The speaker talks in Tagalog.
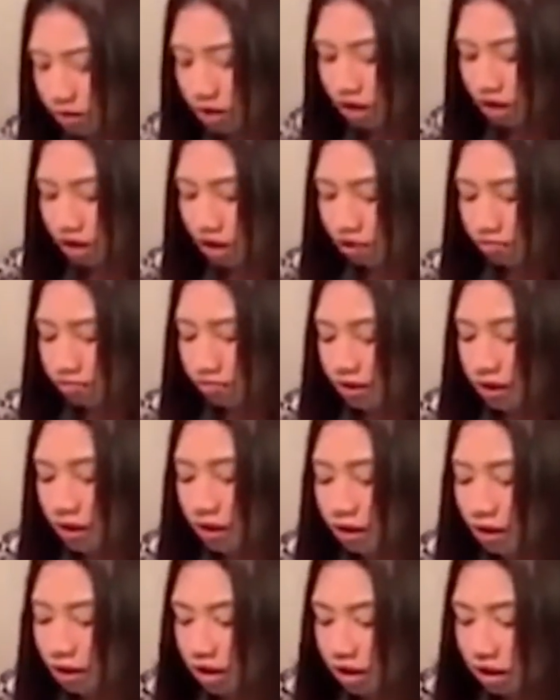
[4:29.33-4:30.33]
Wag na.
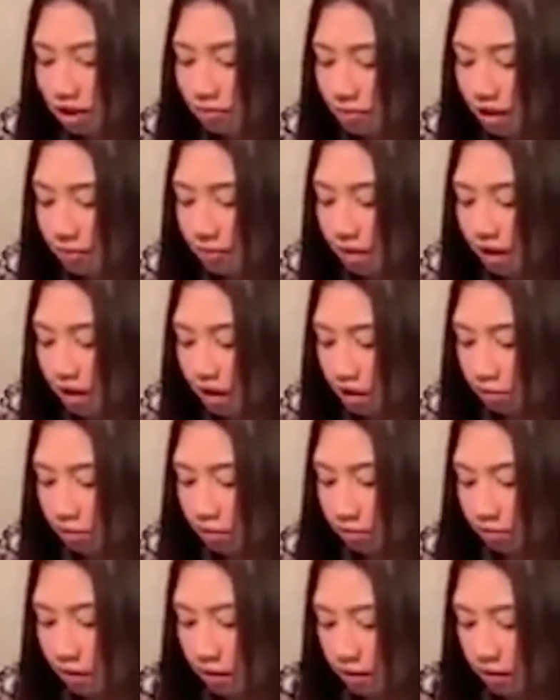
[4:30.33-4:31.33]
Pinayak ka na nga,
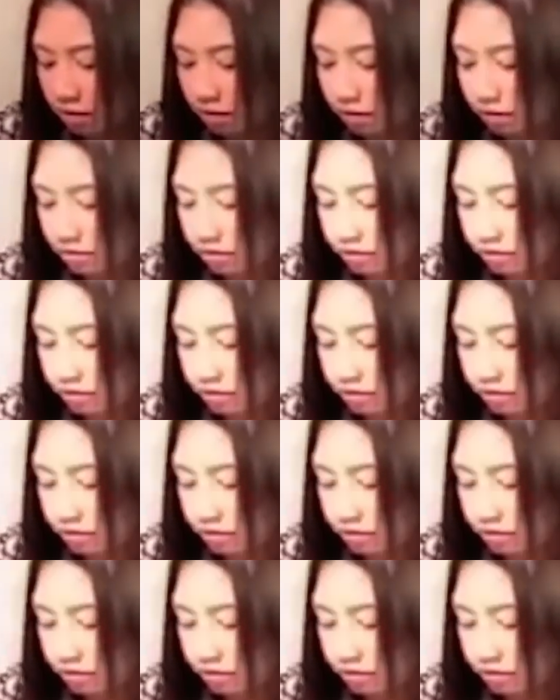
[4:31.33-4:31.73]
babalikan mo pa.